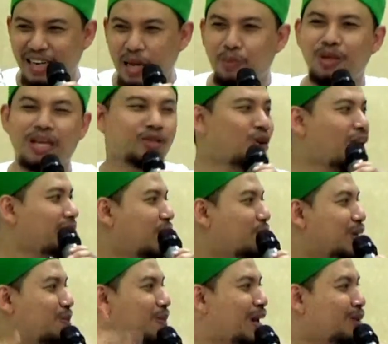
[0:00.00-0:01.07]
Dia punya sholatnya
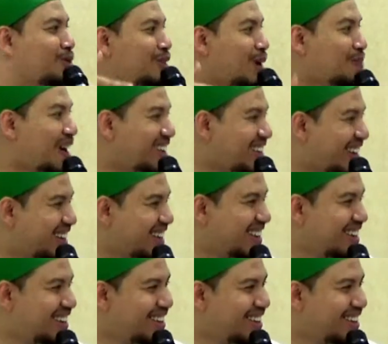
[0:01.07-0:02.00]
bagaimana tuh jamaknya?